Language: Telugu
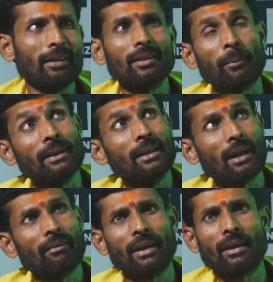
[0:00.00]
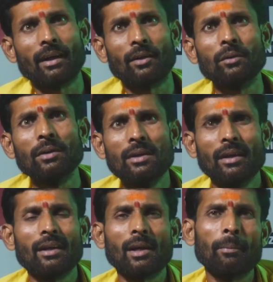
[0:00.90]
ఇంత పెద్దగా పెరిగాడు
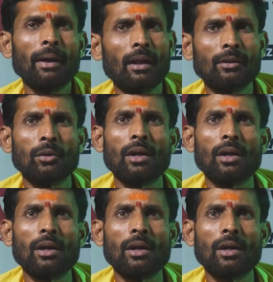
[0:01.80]
ఇంకా పిల్లలతో